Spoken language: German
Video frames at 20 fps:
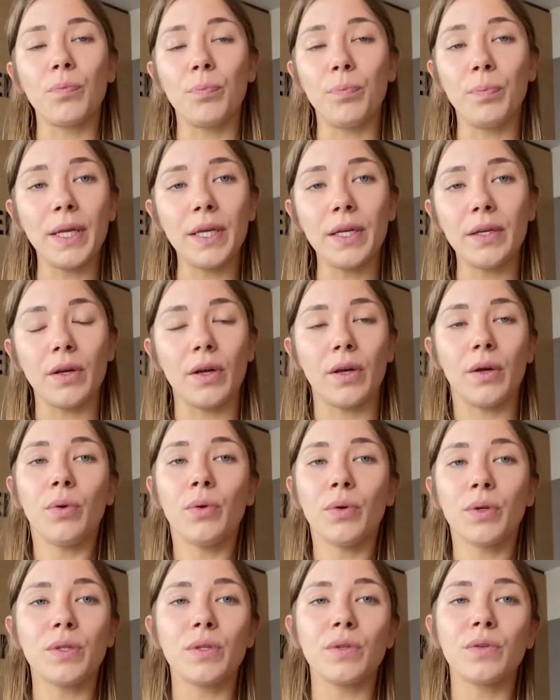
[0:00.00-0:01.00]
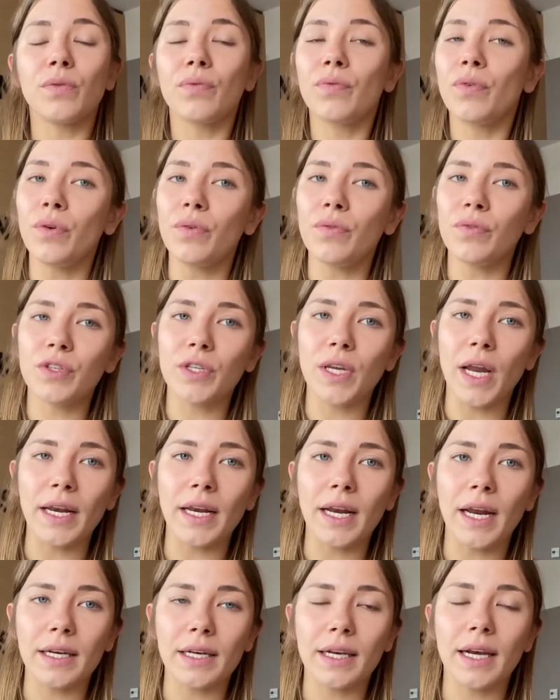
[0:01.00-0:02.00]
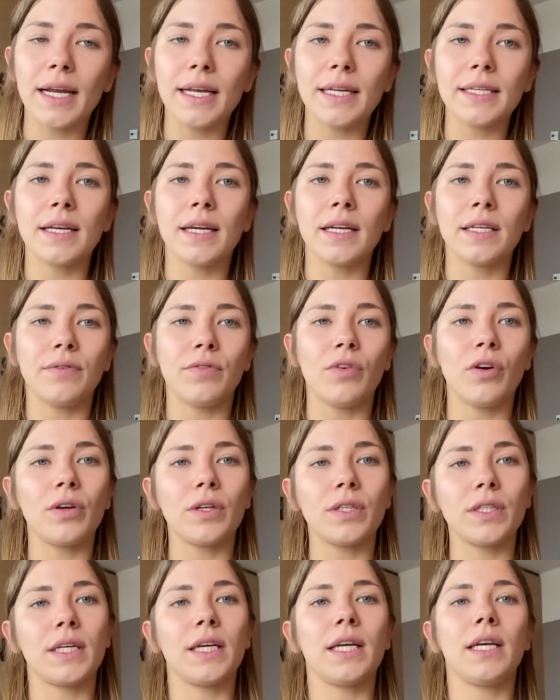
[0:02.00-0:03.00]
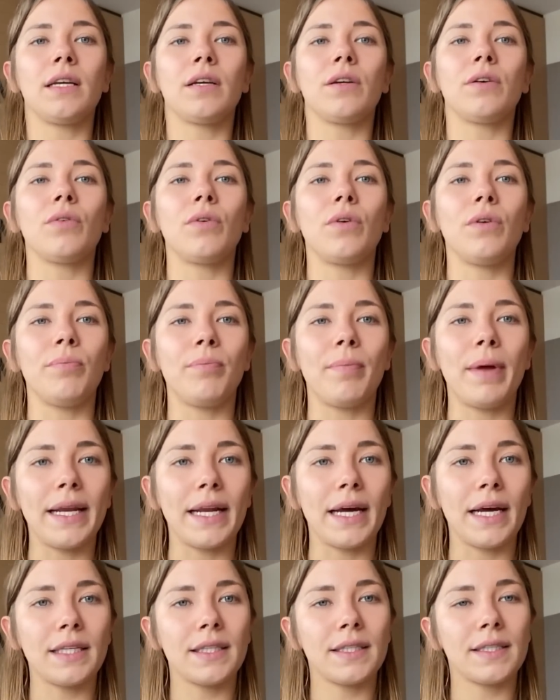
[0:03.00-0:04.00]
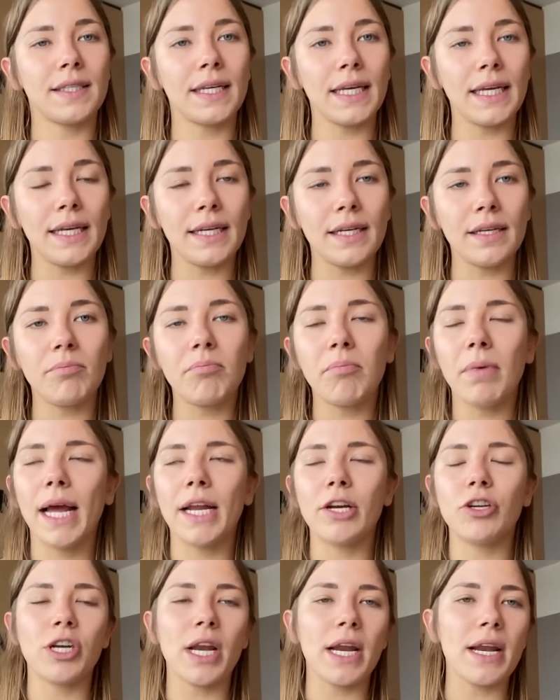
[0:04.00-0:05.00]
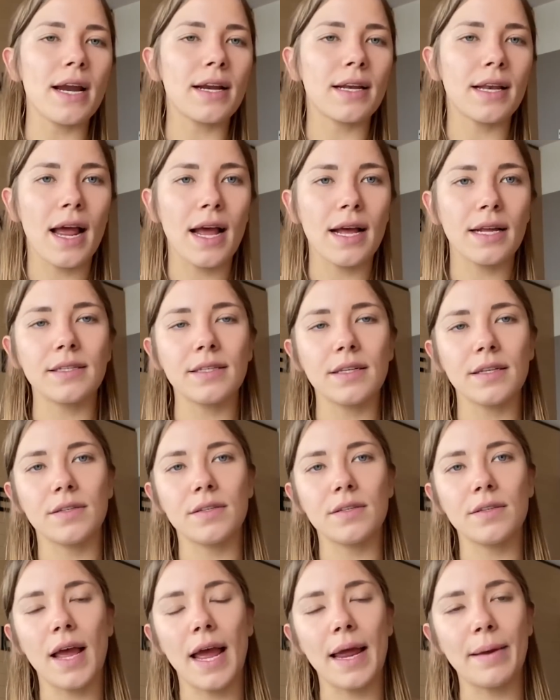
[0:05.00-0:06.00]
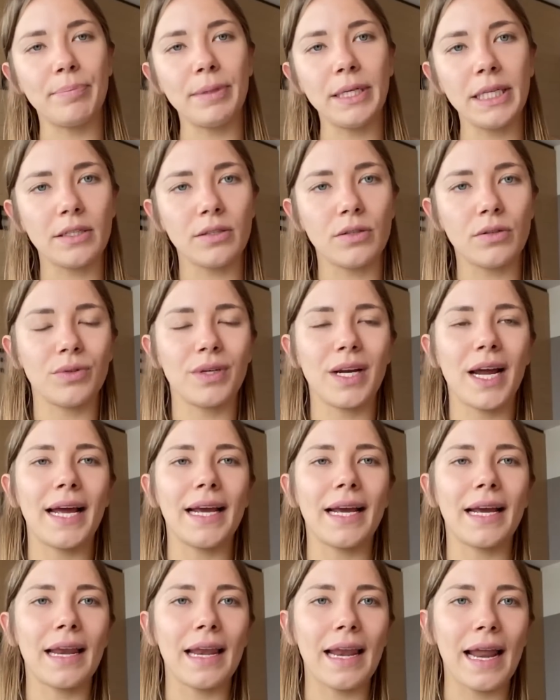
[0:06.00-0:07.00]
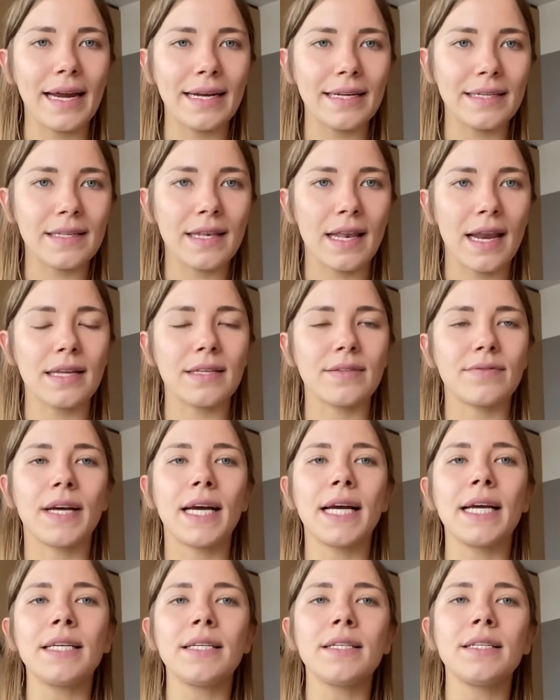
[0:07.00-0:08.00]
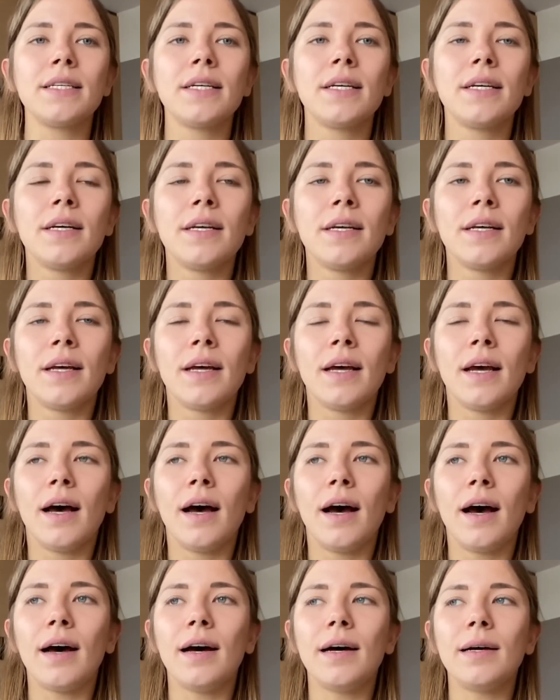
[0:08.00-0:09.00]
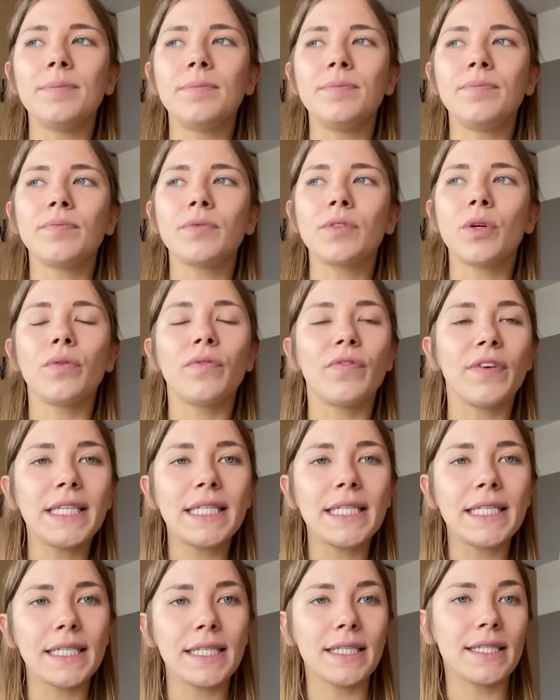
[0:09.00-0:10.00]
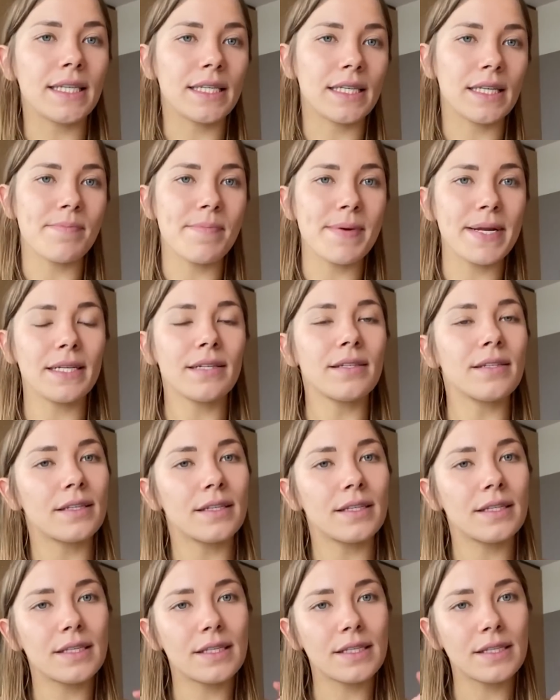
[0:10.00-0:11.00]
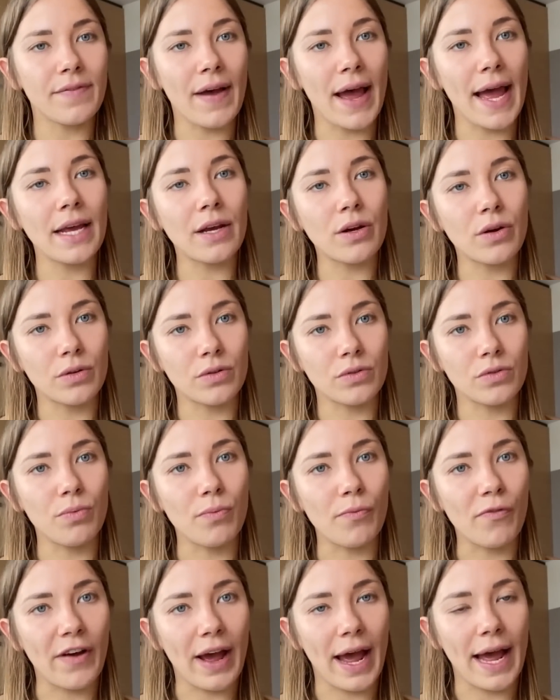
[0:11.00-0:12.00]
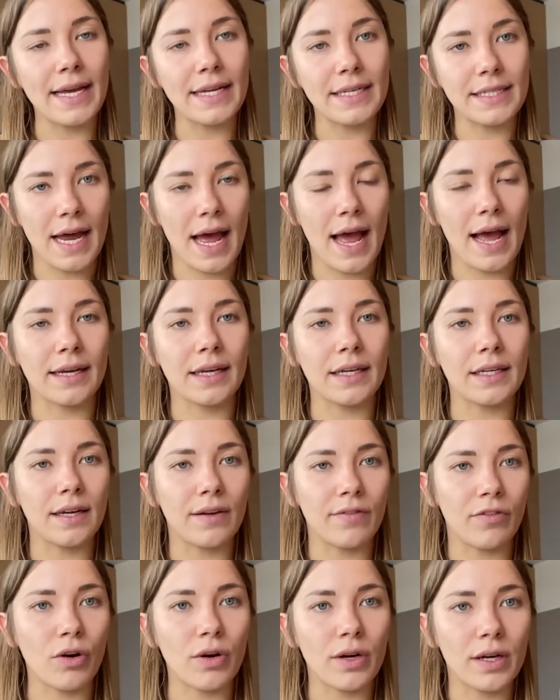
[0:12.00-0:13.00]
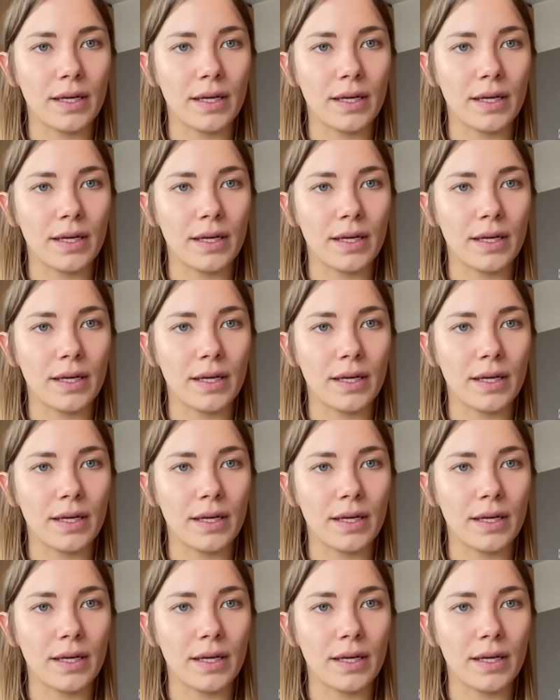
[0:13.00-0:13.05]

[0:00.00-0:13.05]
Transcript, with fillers: Min, äh, höchstens fünf Standardgläser die Woche trinken und Männer zehn. Ein Standardglas ist ein Bier oder ein kleines Glas Wein. Ähm, und wichtig ist, dass es mindestens zwei konsumfreie Tage in der Woche